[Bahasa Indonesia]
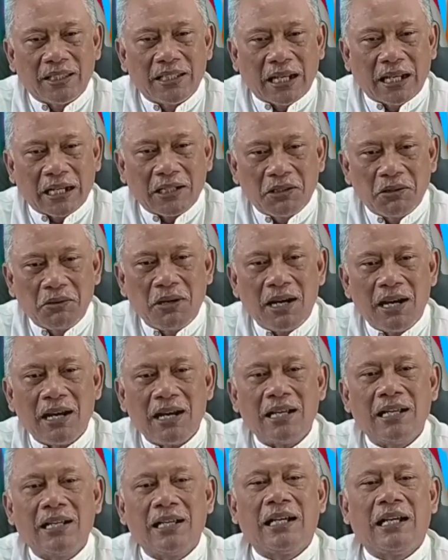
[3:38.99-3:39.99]
Yang
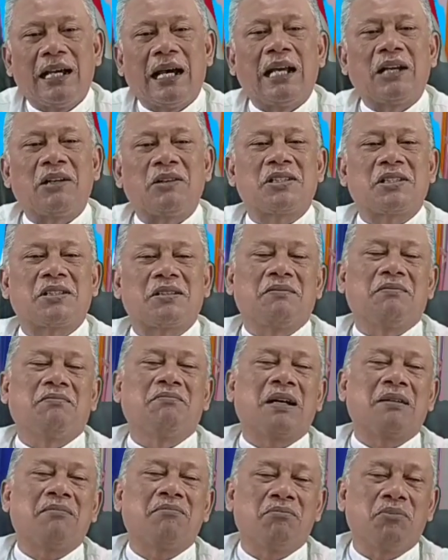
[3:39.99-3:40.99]
kedua, harus
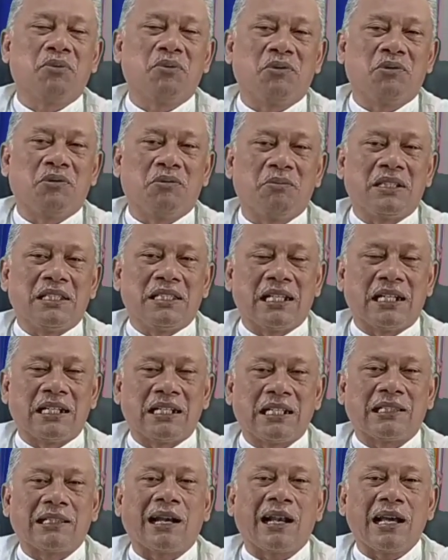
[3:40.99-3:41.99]
mampu
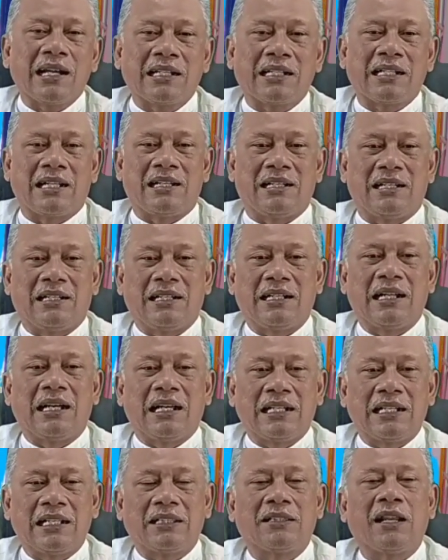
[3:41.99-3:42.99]
menjadi teladan
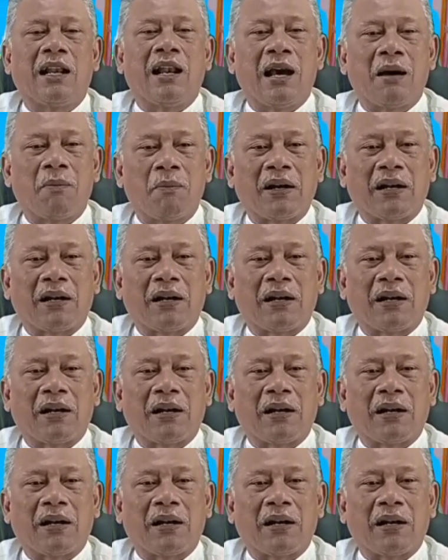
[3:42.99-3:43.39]
dari 856